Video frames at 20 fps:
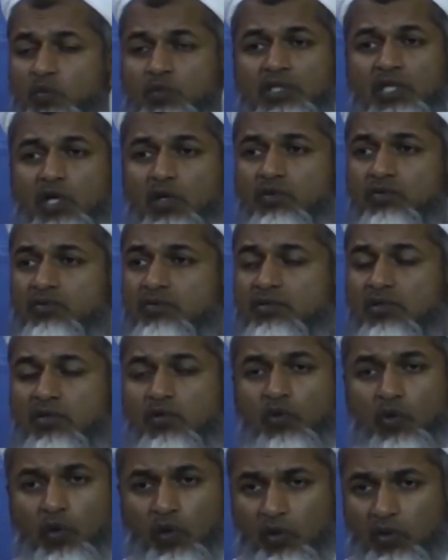Аллаха
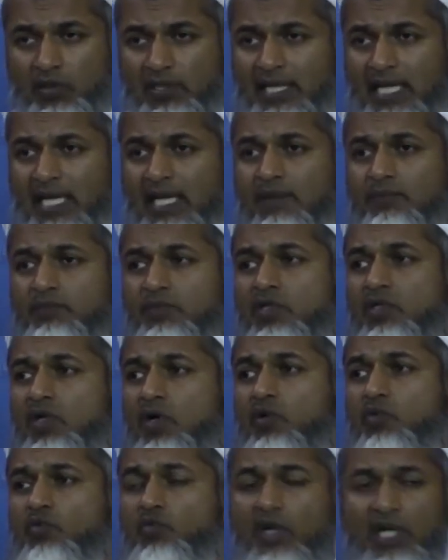но не взываем
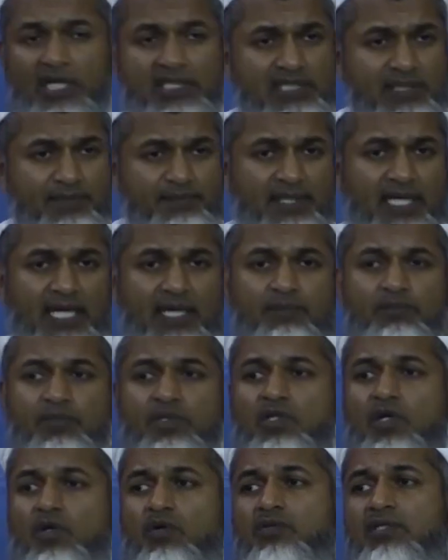к ним, не
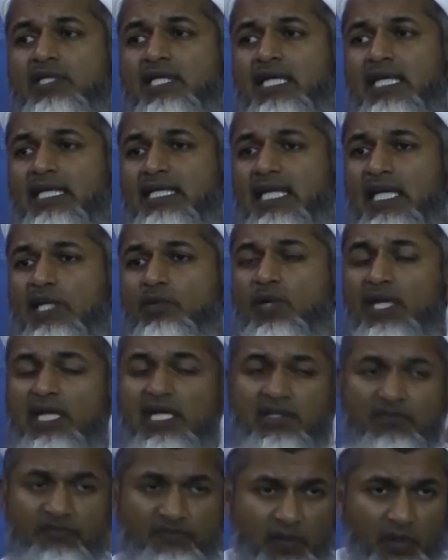поклоняемся им. Мы
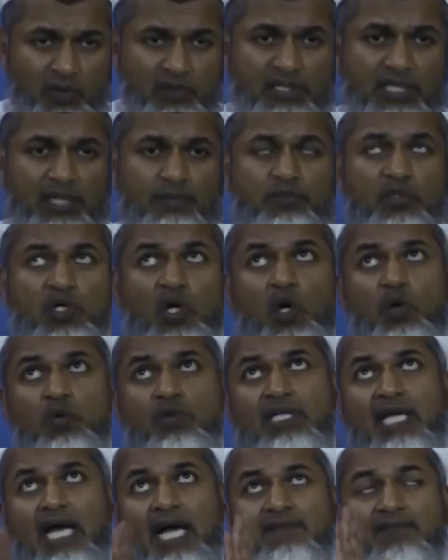верим, что нет силы и
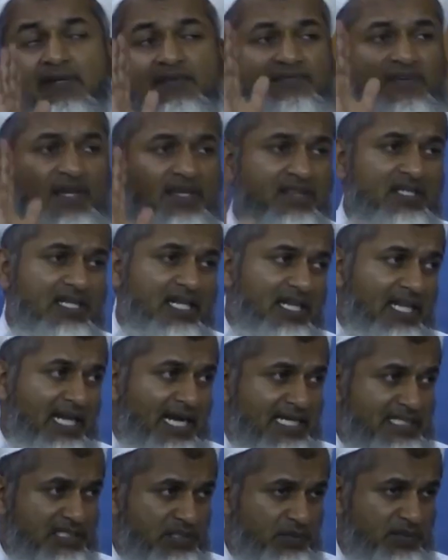мощи, кроме как у
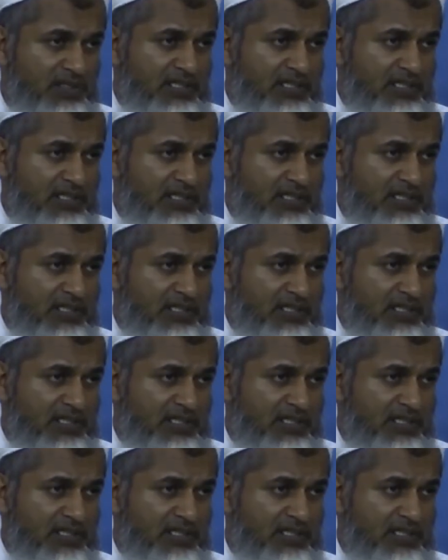Всевышнего